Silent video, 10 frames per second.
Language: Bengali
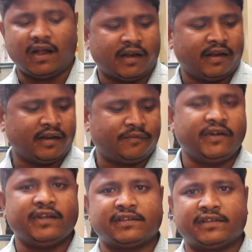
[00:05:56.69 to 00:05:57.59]
আর এটা
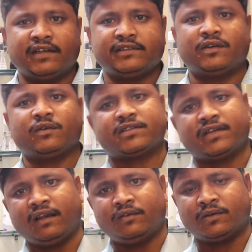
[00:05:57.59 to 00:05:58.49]
ফ্রি স্টাইল যে কোনো
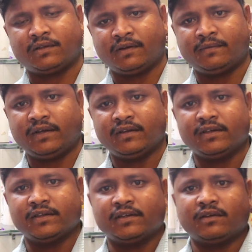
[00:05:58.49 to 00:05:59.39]
স্টাইল করতে পারবে
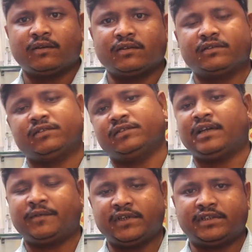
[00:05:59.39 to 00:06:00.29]

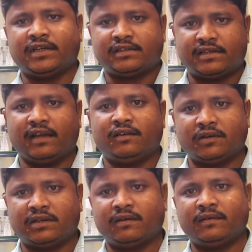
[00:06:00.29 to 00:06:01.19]
যেমন ইচ্ছা স্টাইল
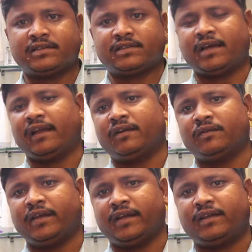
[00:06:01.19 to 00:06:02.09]
করতে পারবেন স্টাইলের
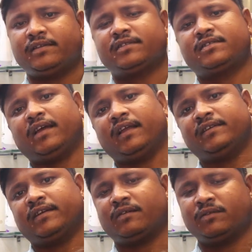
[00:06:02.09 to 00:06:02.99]
কোনো এনে ইয়ে নেই স্টাইল
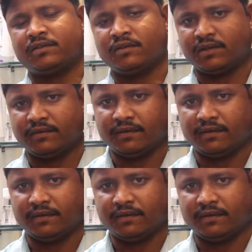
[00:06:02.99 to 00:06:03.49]
যেটা খুশ করতে